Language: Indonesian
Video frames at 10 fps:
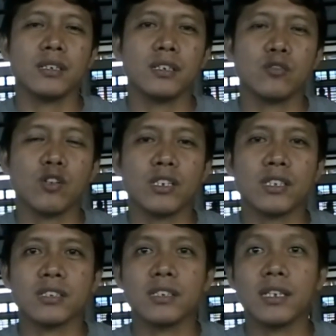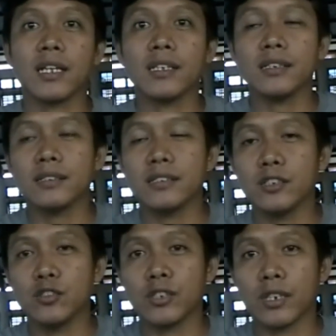kualitas nilai
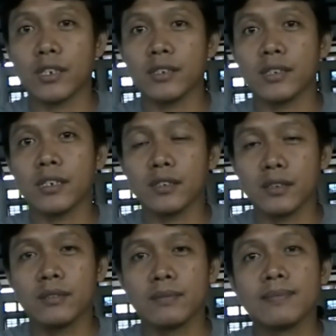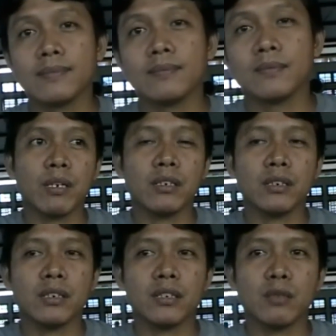itu sekarang yang dicari hmm.
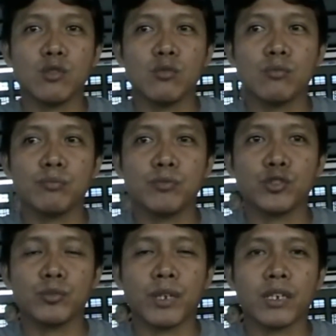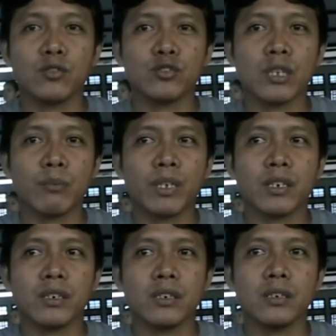kita belum push mereka untuk sampai
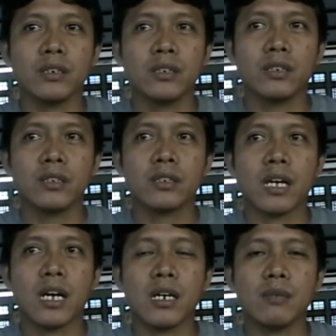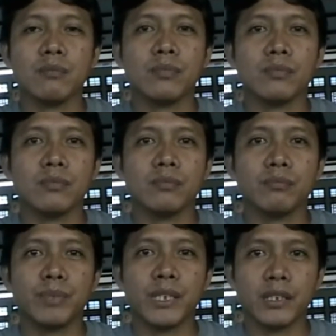ke tahap
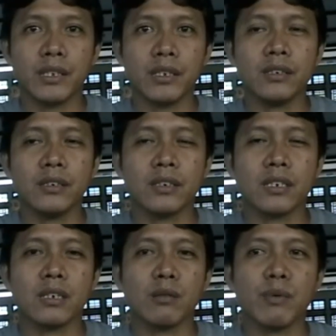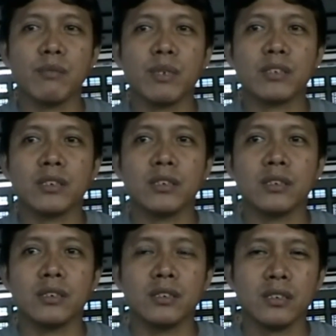peaknya karena memang hmm. masih
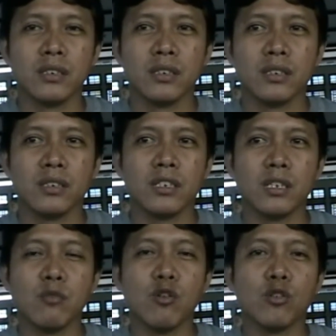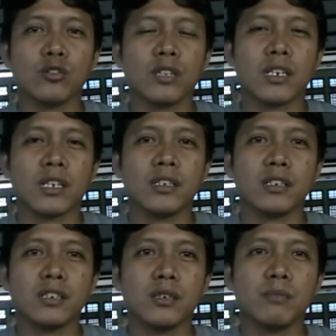kita mau targetnya
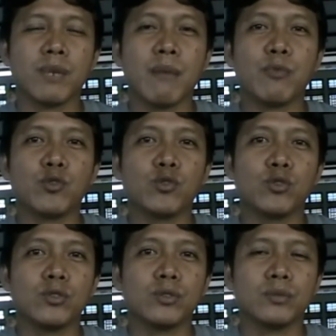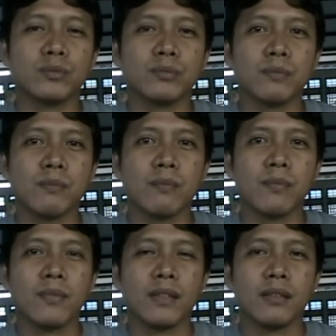ke prapon dulu hmm.
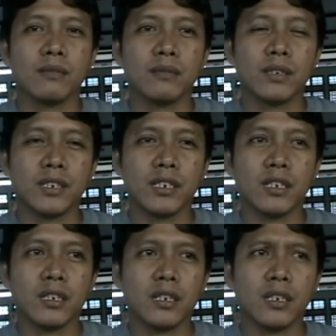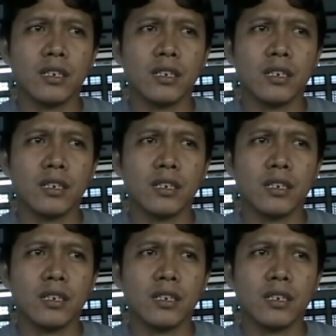masih ada